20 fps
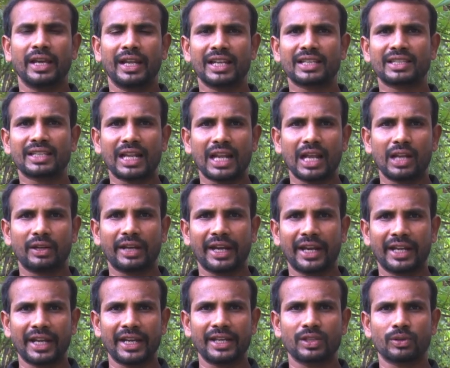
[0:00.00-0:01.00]
ఇళ్ల స్థలాలు
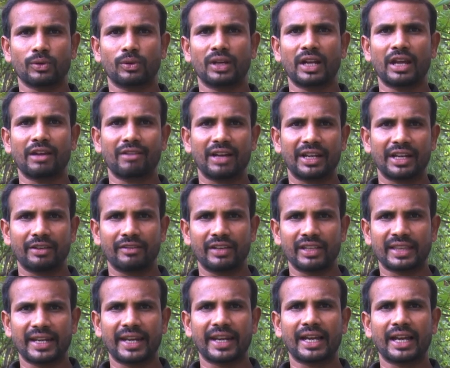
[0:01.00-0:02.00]
కేటాయించకుండా వారికి
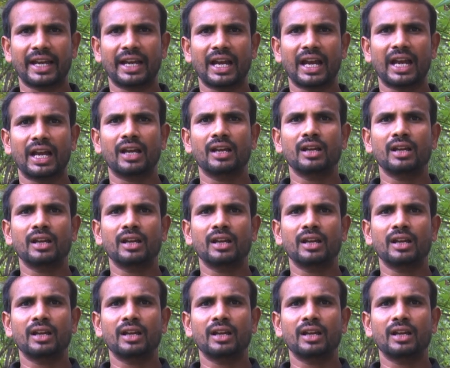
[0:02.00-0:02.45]
వ్యతిరేకంగా